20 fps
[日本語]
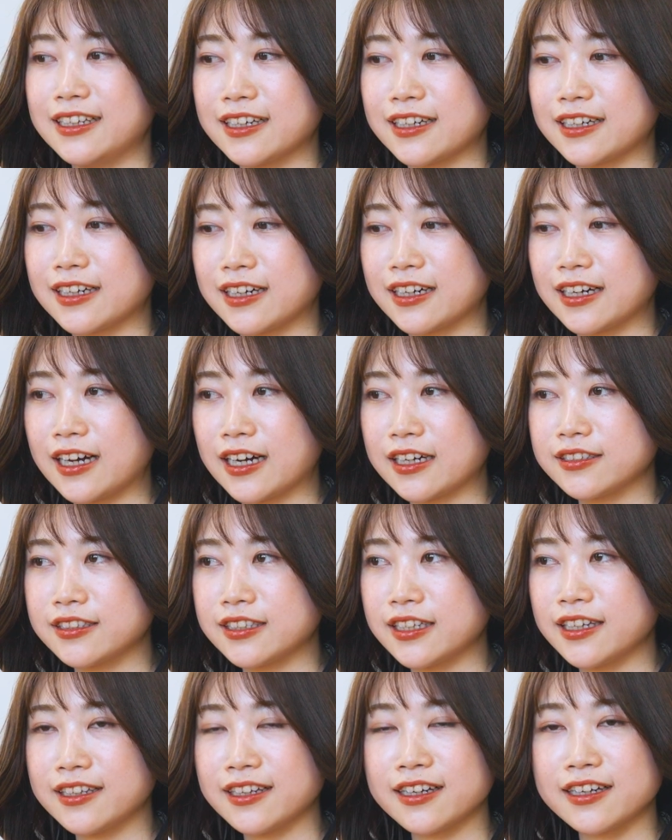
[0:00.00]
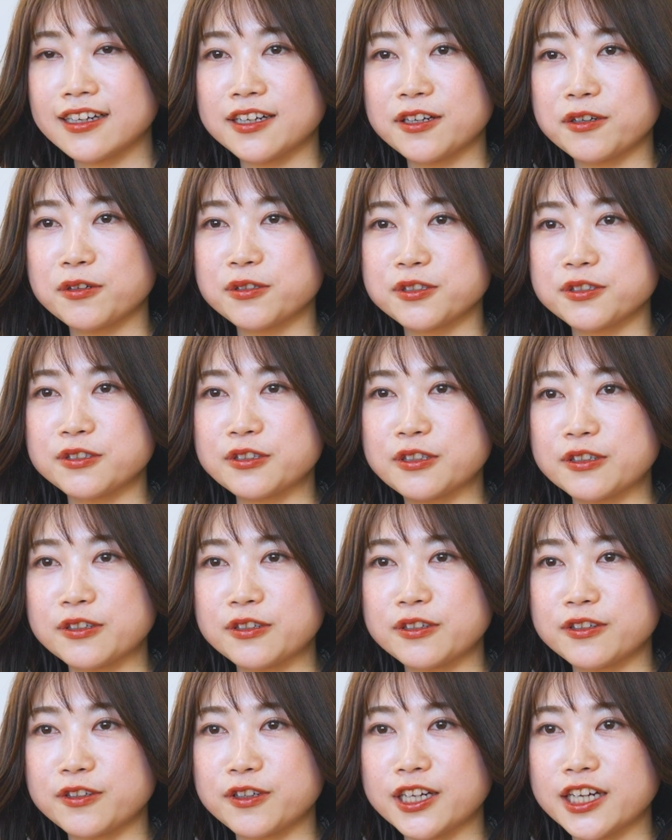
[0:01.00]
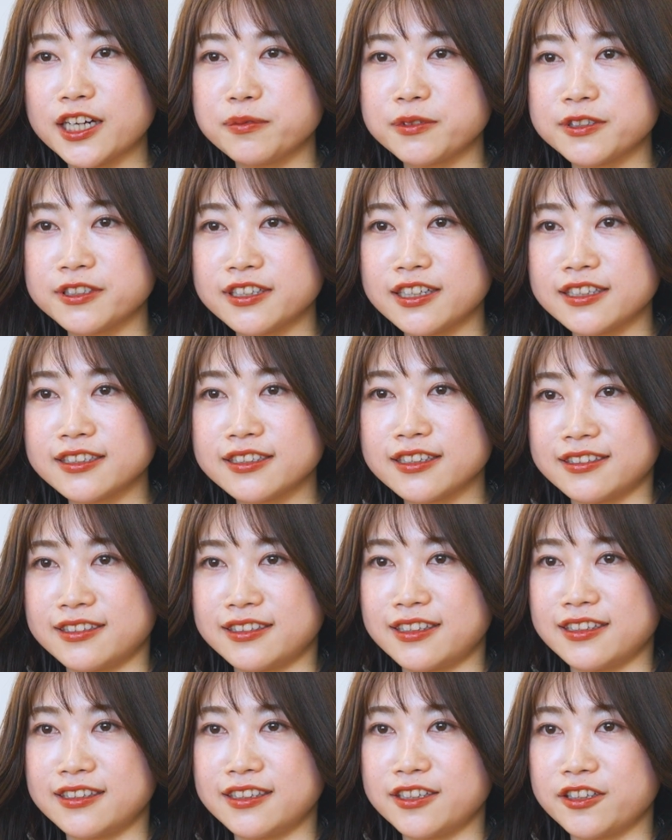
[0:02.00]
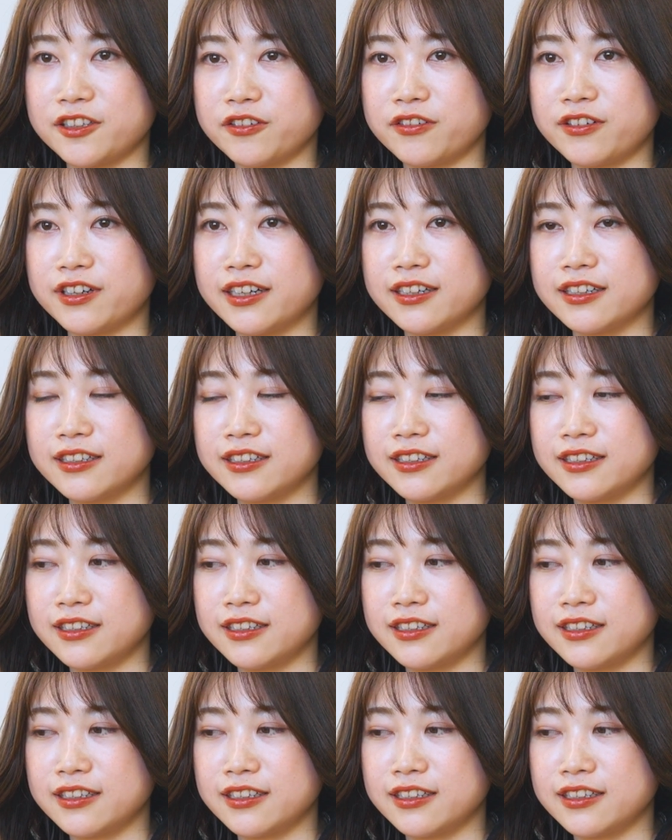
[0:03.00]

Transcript: なんか学生だからこそこれが難しかったっていうのは